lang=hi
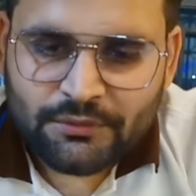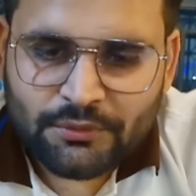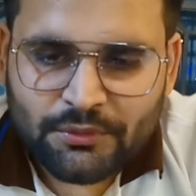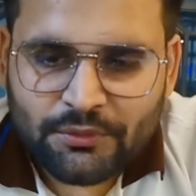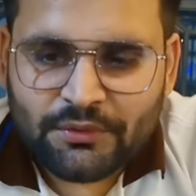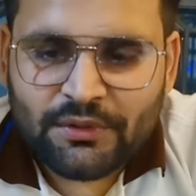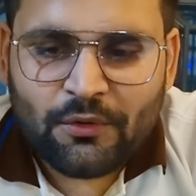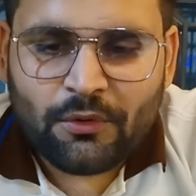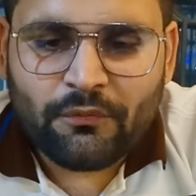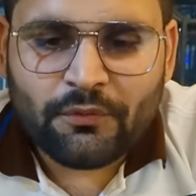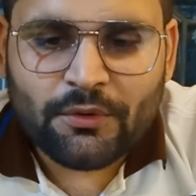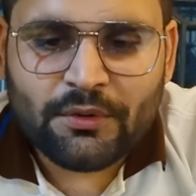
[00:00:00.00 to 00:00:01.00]
नहीं लगा था
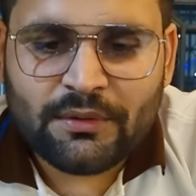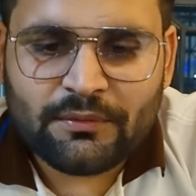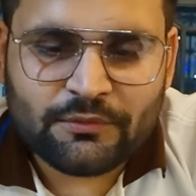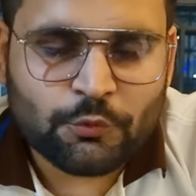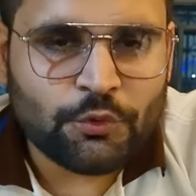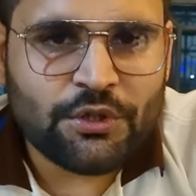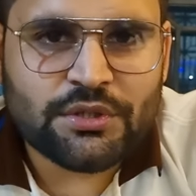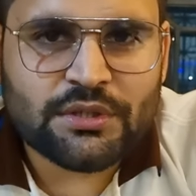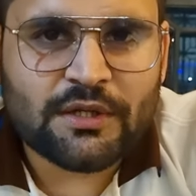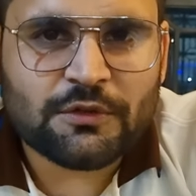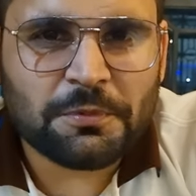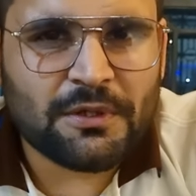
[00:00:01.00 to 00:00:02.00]

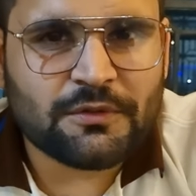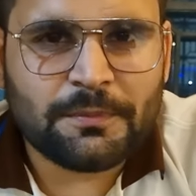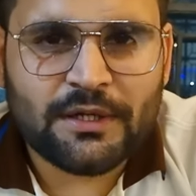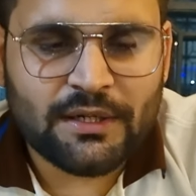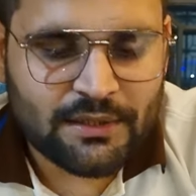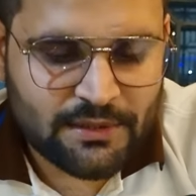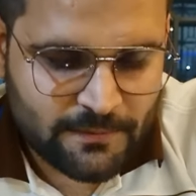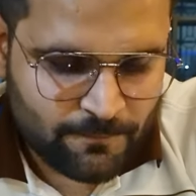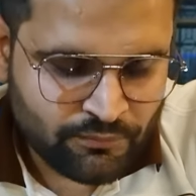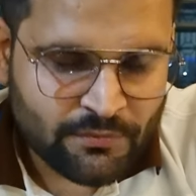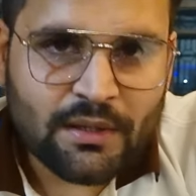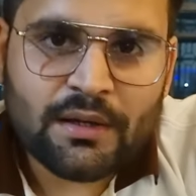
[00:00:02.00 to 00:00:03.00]
एंड जो भी प्रॉपर
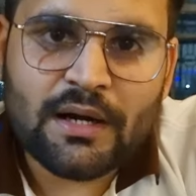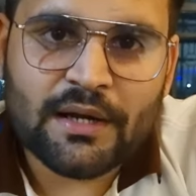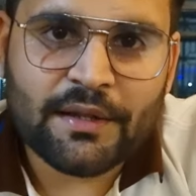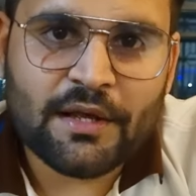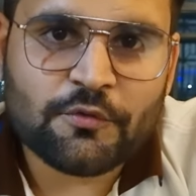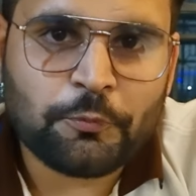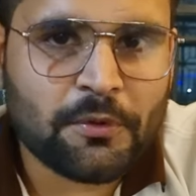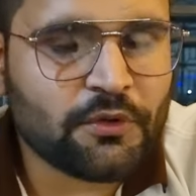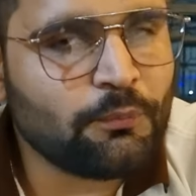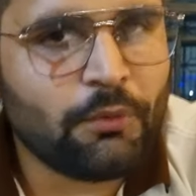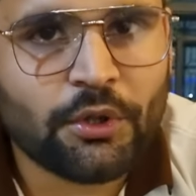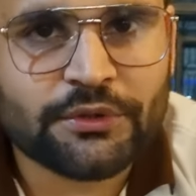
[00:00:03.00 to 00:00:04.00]
अगर हम स्वीट डिश की बात
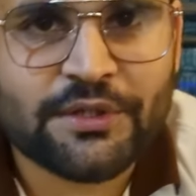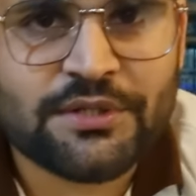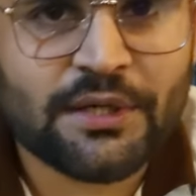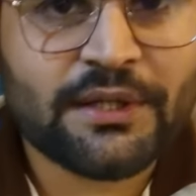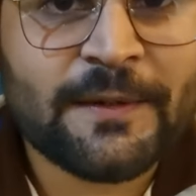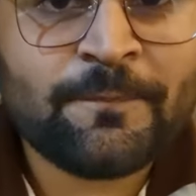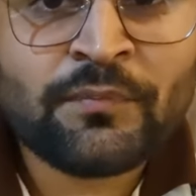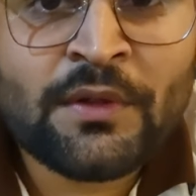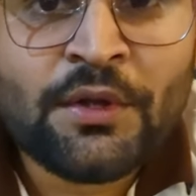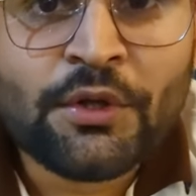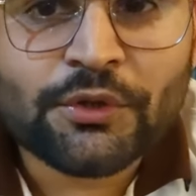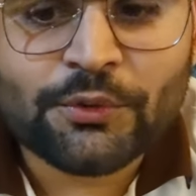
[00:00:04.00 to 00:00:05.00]
करें स्वीट डिश
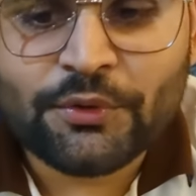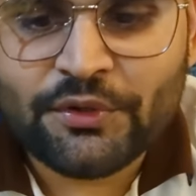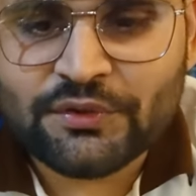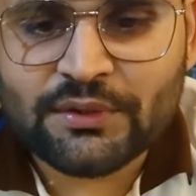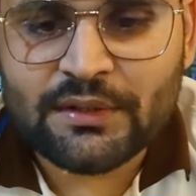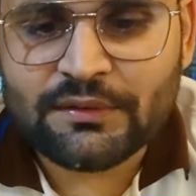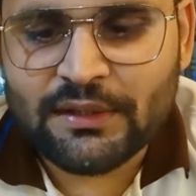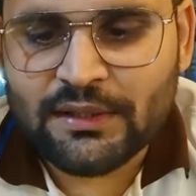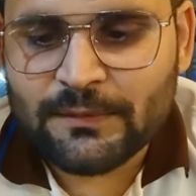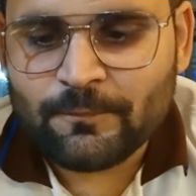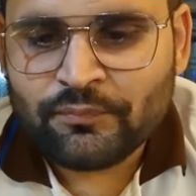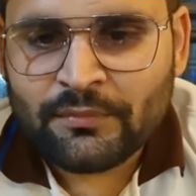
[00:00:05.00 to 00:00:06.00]
बहुत बेकार थी
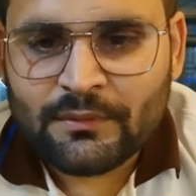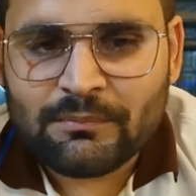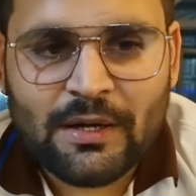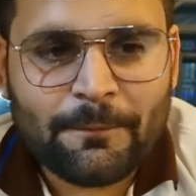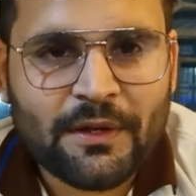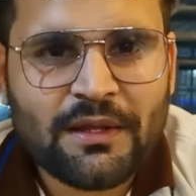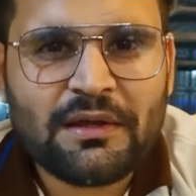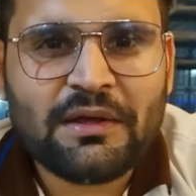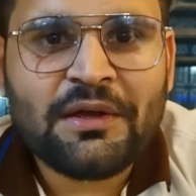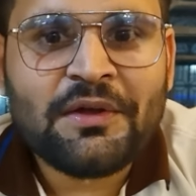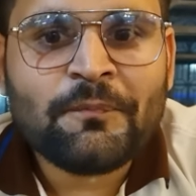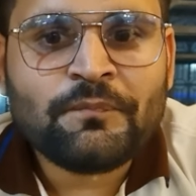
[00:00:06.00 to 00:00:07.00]
लेकिन जो खाना था
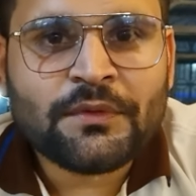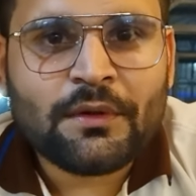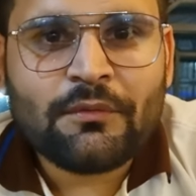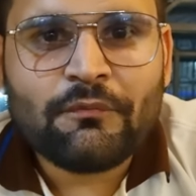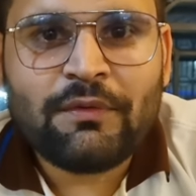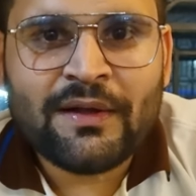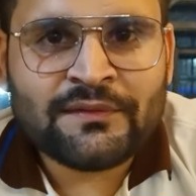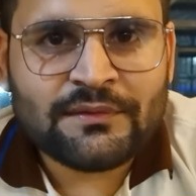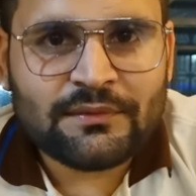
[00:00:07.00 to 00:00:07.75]
वो बढ़िया था